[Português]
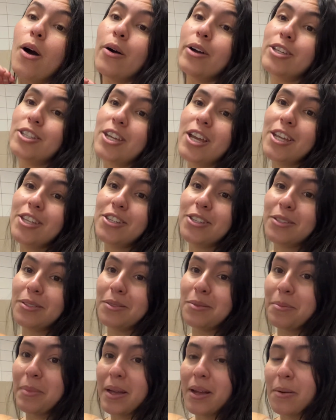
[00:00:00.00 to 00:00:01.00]
Oi gente, tudo
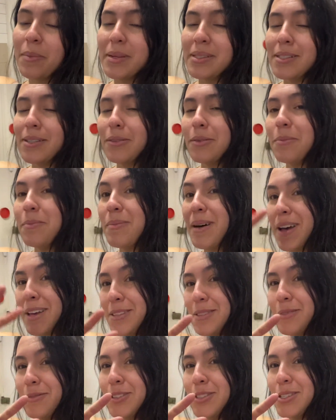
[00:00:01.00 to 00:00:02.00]
bem? Começando mais
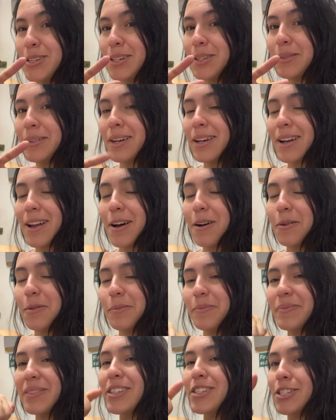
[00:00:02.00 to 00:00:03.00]
um vídeo aqui no canal,
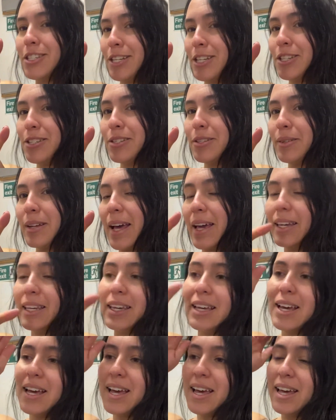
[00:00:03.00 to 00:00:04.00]
já deixa seu like
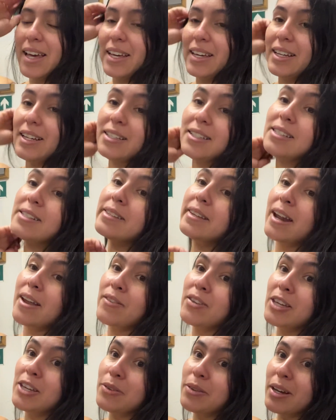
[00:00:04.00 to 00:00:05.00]
e se inscreve
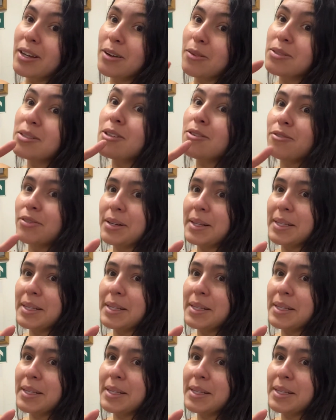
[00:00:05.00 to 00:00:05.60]
aqui no canal se não for